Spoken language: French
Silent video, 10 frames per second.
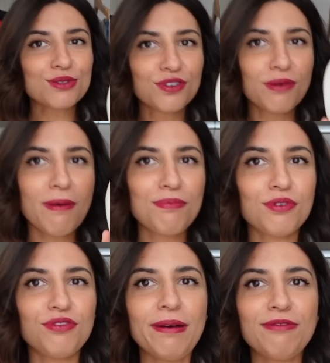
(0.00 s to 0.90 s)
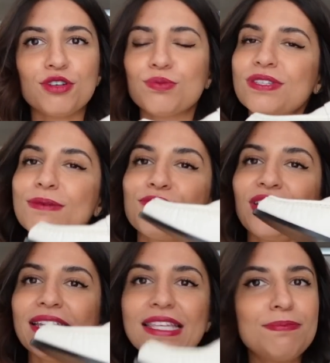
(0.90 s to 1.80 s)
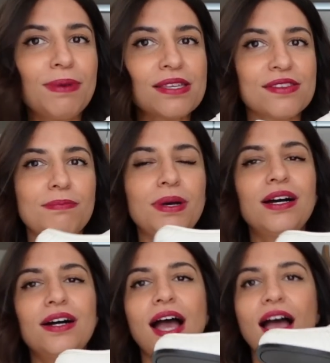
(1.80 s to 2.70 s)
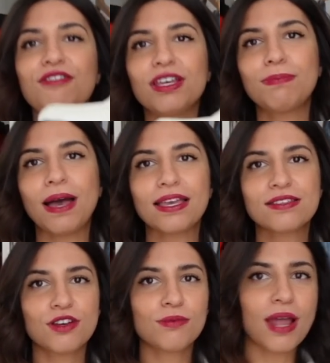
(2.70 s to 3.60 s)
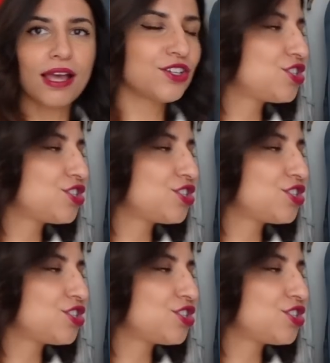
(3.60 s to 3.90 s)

je trouve que même pour femmes franchement ça peut faire hyper sympa avec par exemple un